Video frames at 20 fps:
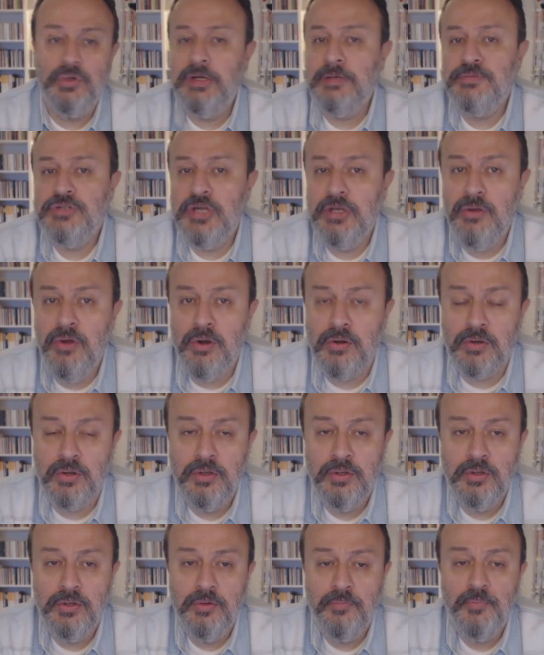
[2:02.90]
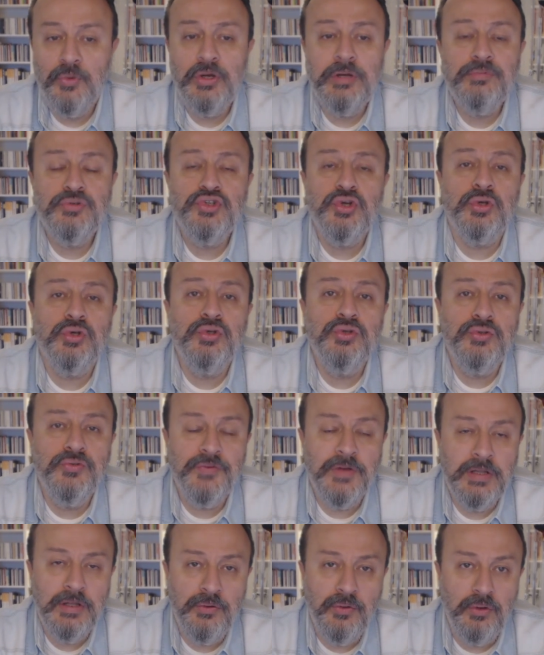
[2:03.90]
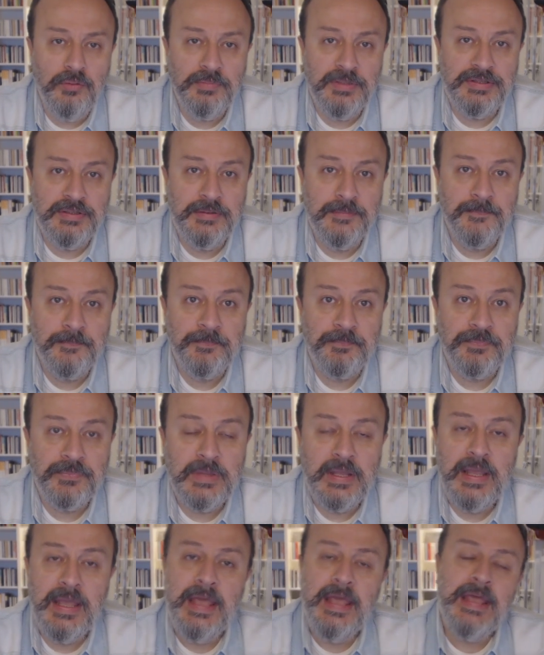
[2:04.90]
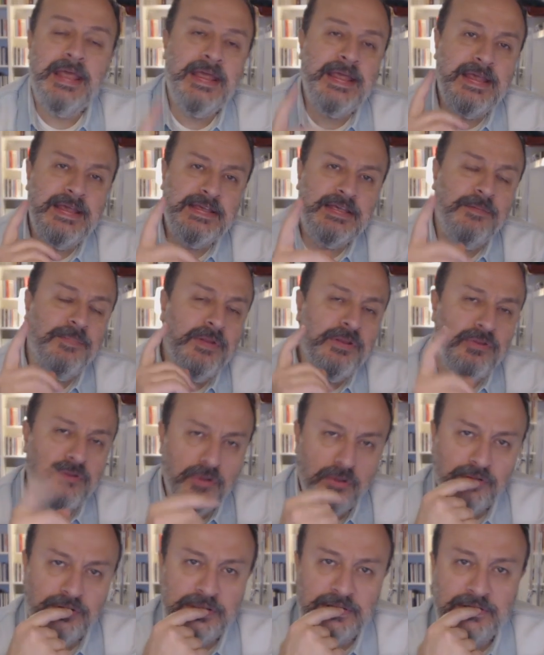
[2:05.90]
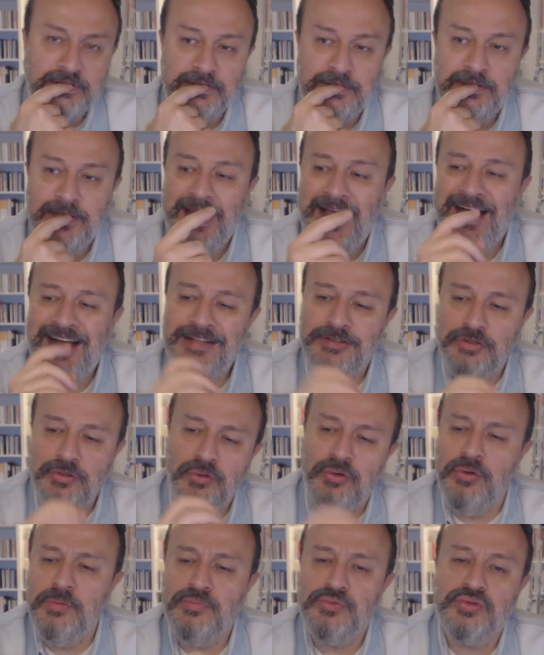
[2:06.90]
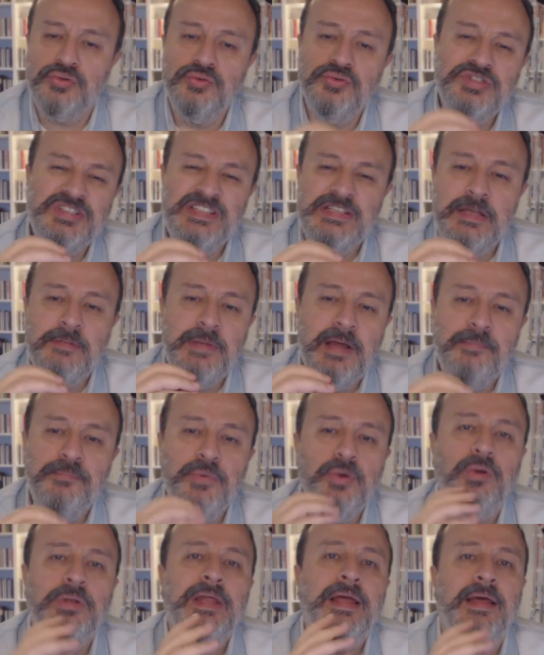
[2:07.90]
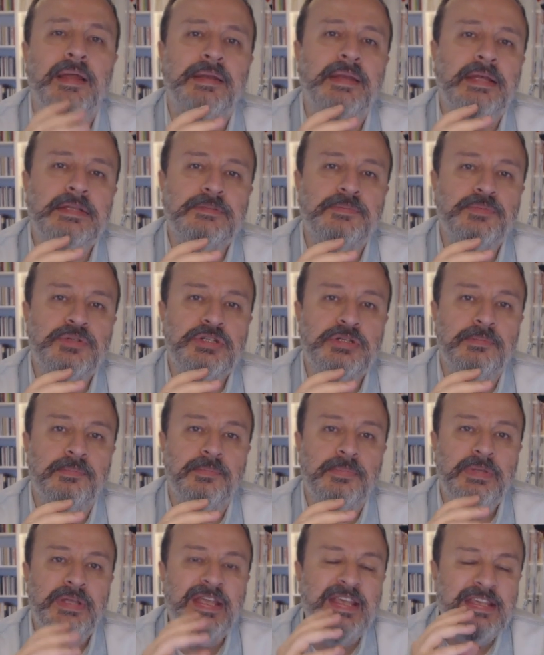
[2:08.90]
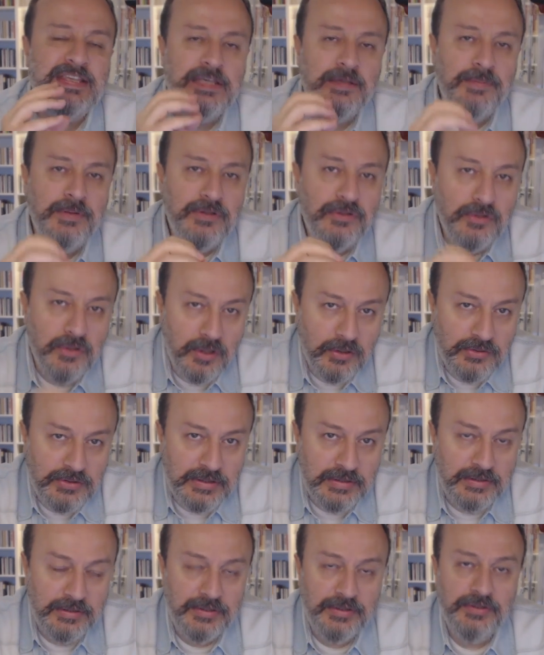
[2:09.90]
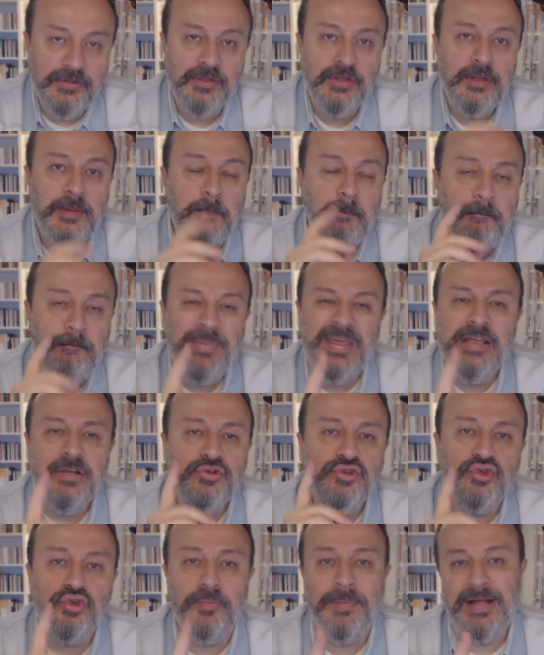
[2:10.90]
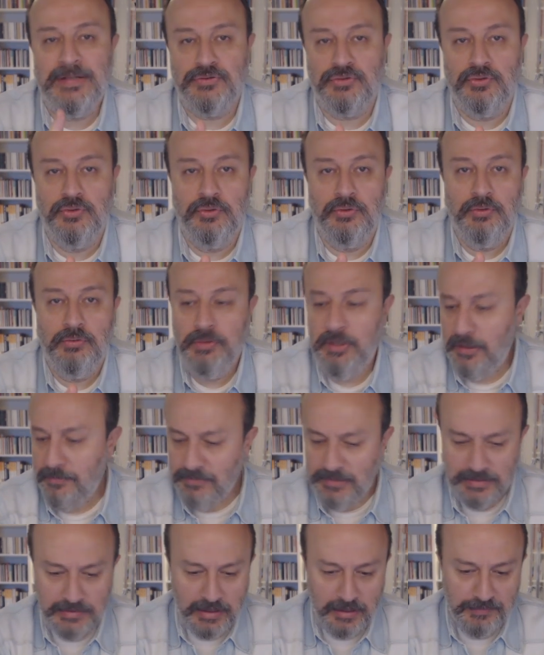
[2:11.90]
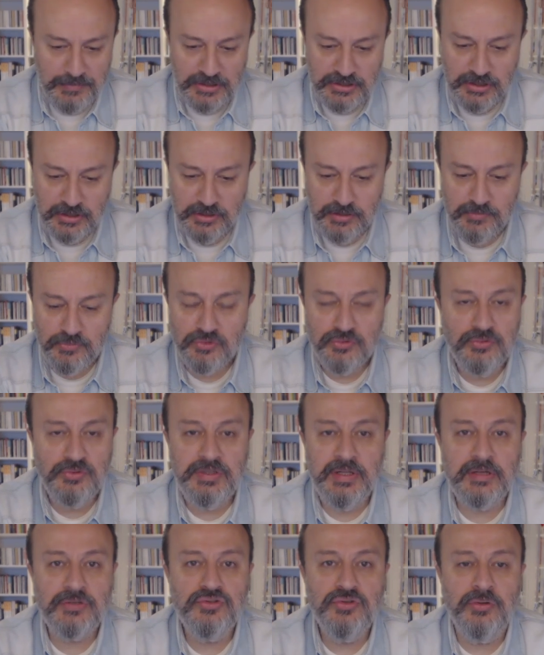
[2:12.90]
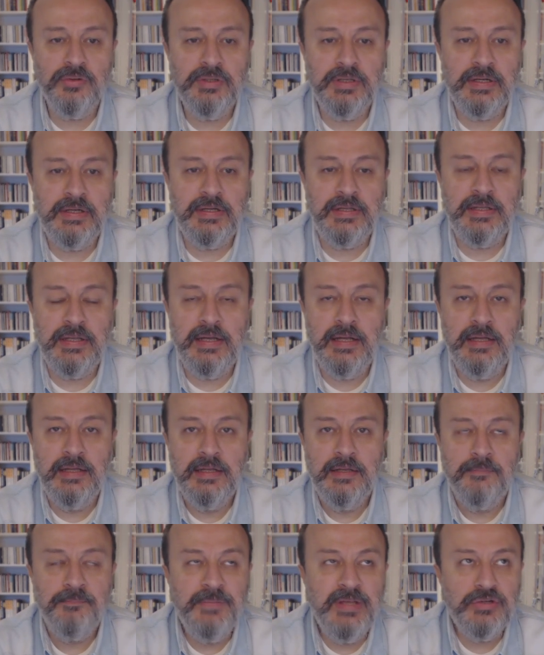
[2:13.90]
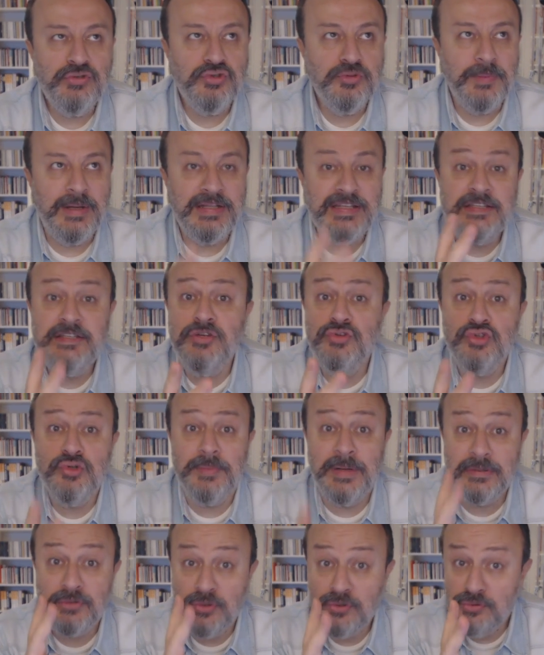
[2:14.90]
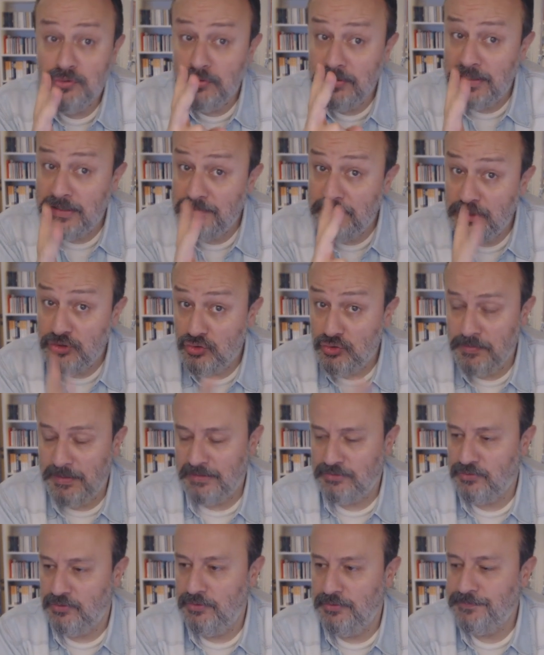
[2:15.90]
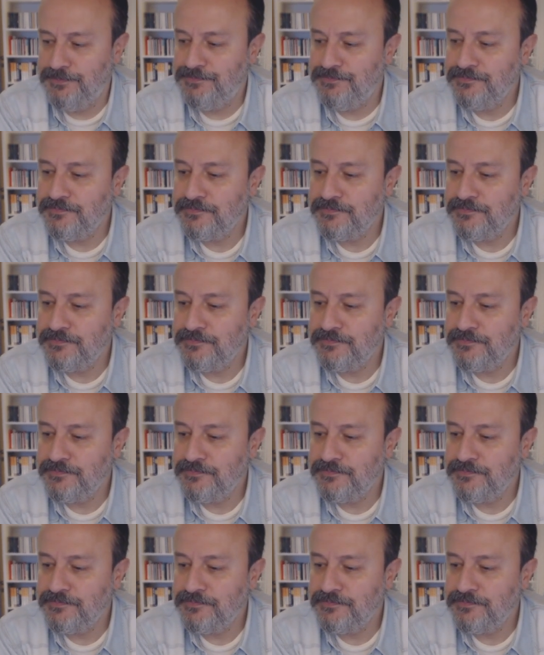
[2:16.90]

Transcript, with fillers: Öyle bir şey yok. Böyle bir çöküntü falan olmadı. 2004 yılının, hatırlıyor musunuz? Size ben bir olay anlatmıştım. 2004 yılının 1 Şubat günü. Hem de tam yaşadığımız günlere çok yakın ya. 1 Şubat, 2 Şubat özür dilerim 2 Şubat günü.